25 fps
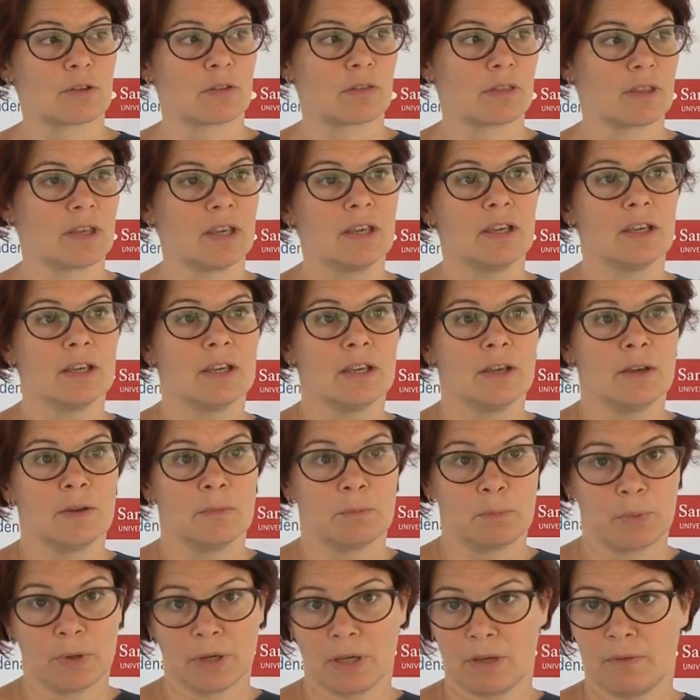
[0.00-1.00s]
Entonces
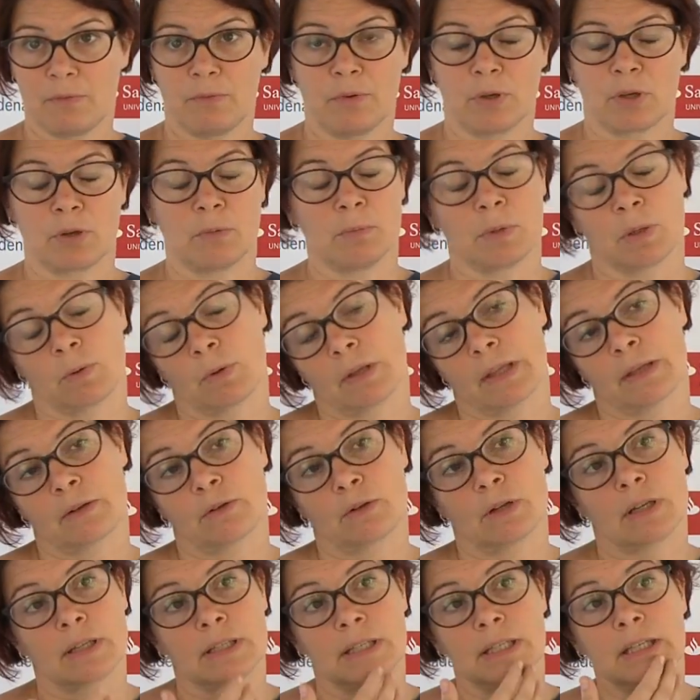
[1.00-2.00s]
pues fui con mi
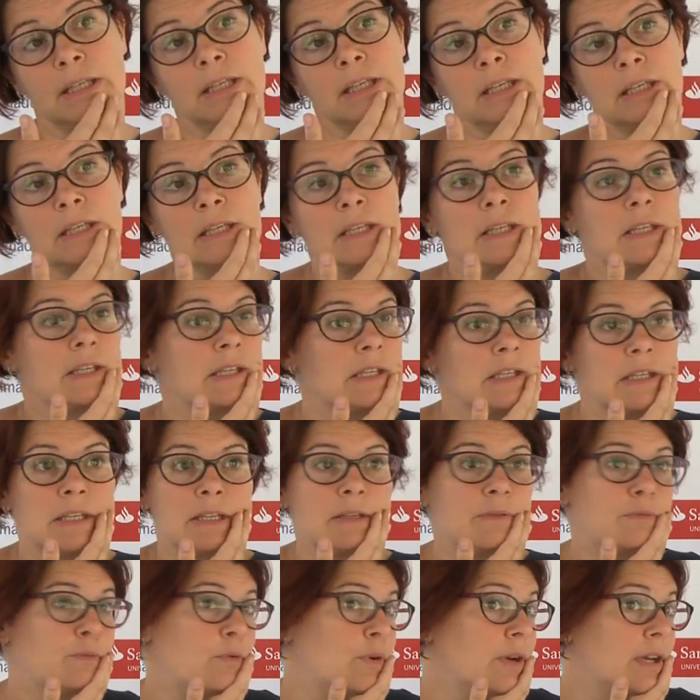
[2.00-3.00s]
cuaderno
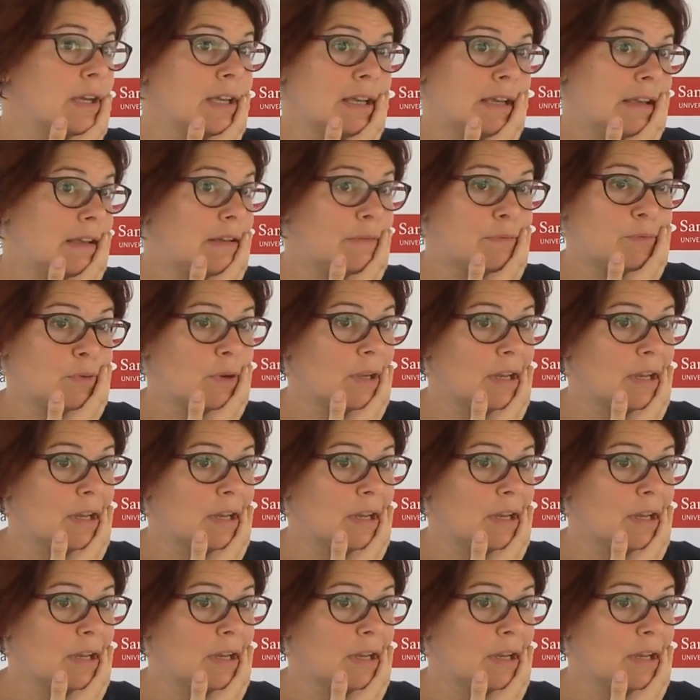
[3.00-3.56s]
allí y, fue,